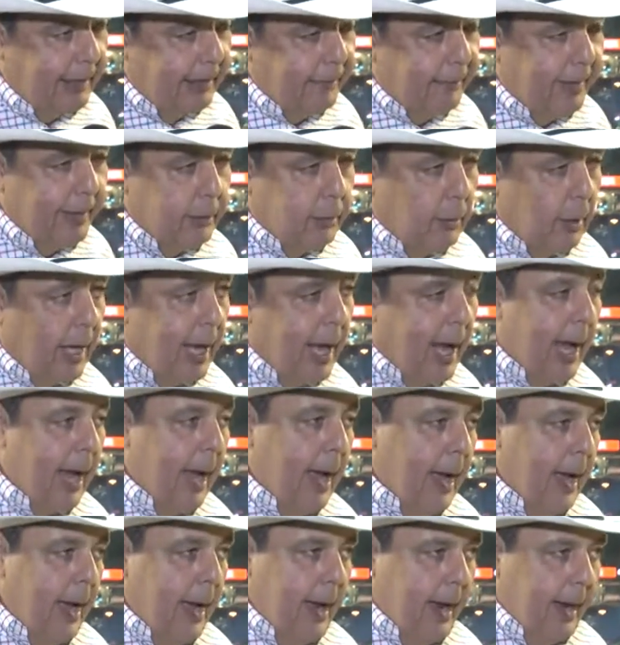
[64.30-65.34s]
ele vai durar
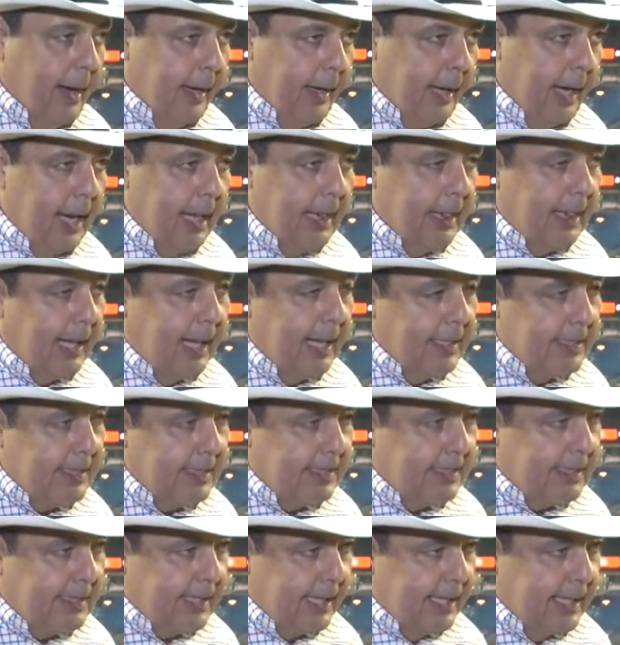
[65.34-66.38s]
quinta,
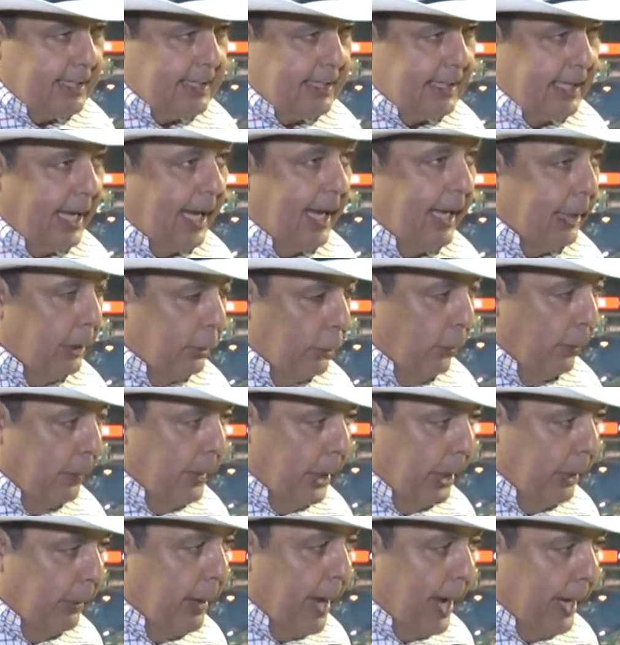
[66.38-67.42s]
sexta e
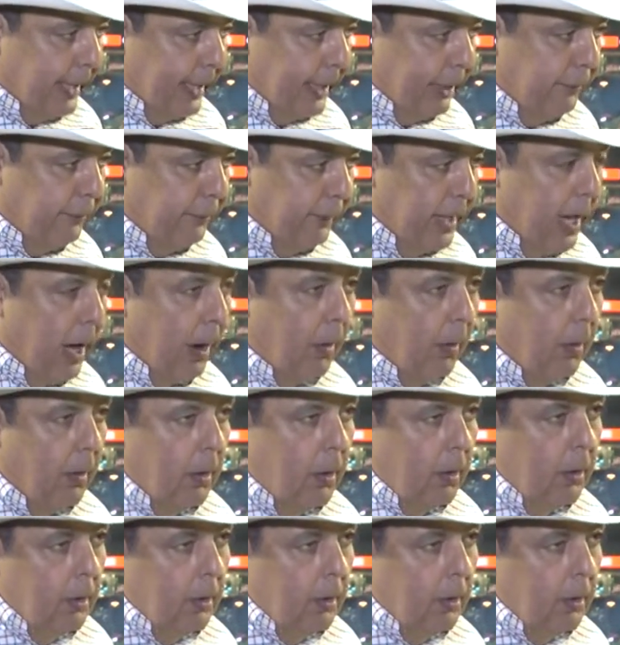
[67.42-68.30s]
domingo é a grande final.